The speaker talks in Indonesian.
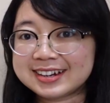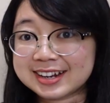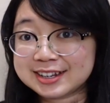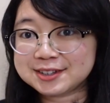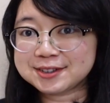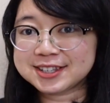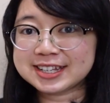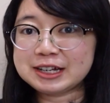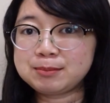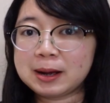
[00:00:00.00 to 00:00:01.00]

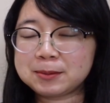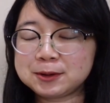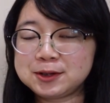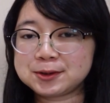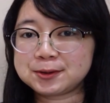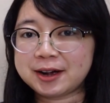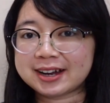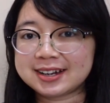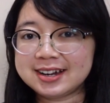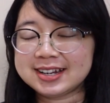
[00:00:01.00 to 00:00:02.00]
Renshushi bab 7
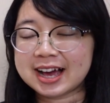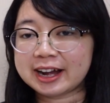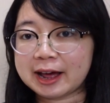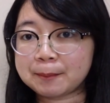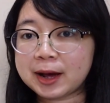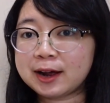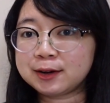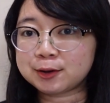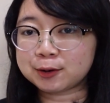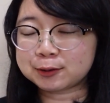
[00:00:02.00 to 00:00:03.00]
ada di halaman
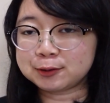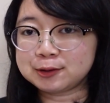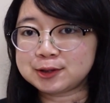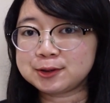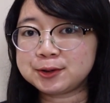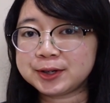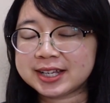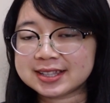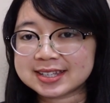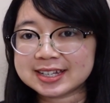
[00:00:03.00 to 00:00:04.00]
Rokuju
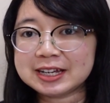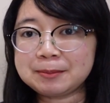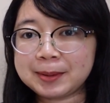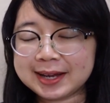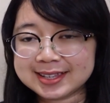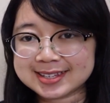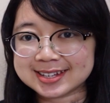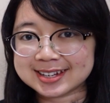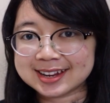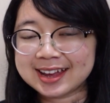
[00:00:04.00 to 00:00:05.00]
Ichi
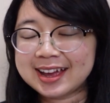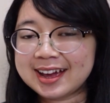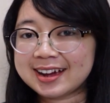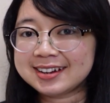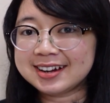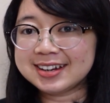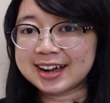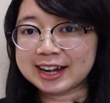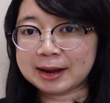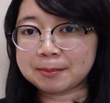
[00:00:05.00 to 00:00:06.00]
Peji, ada di
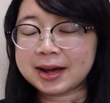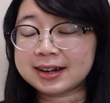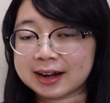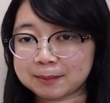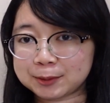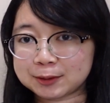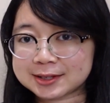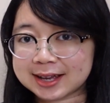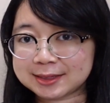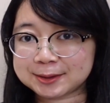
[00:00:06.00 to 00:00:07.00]
halaman
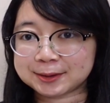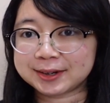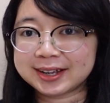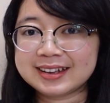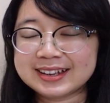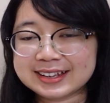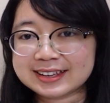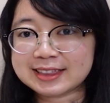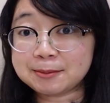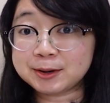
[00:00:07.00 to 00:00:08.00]
61.
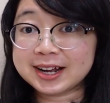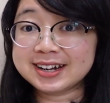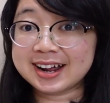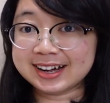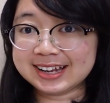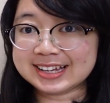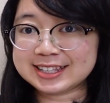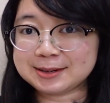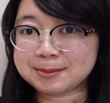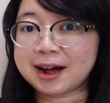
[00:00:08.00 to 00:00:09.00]
Kita mulai dari
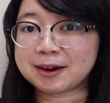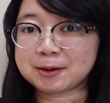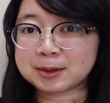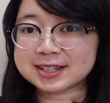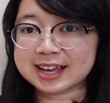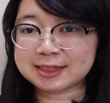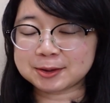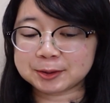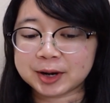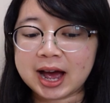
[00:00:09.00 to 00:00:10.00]
Ichiban nomor 1.
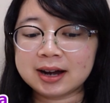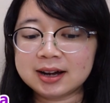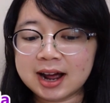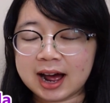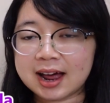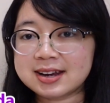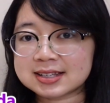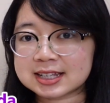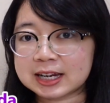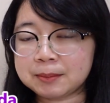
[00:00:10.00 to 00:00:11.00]
Ada A di
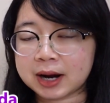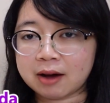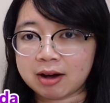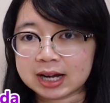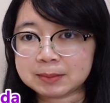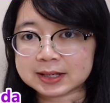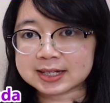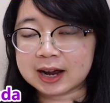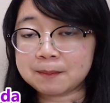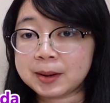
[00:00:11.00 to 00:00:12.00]
sini mengawali
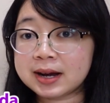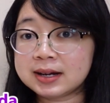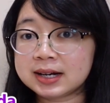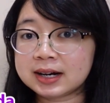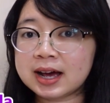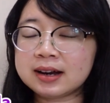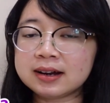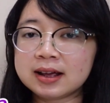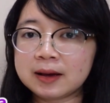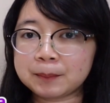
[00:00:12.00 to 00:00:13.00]
percakapan dengan
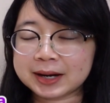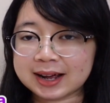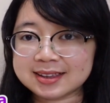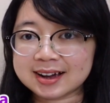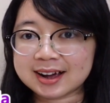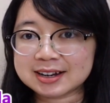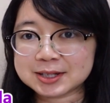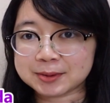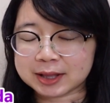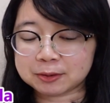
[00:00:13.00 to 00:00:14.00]
menanyakan
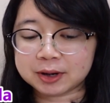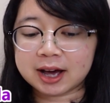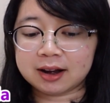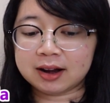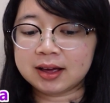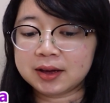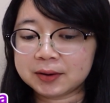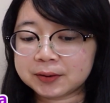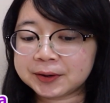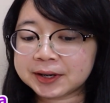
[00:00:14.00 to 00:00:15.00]
suatu hal.
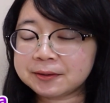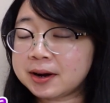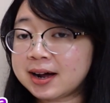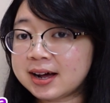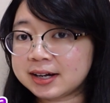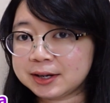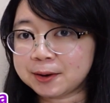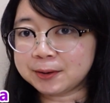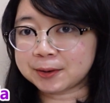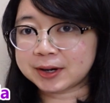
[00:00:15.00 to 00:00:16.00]
Korewa
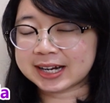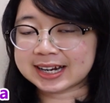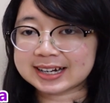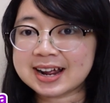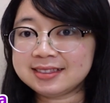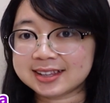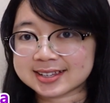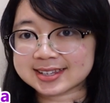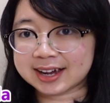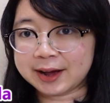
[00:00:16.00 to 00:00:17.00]
Nihongo de
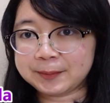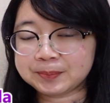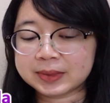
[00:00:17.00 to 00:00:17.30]
nandeska?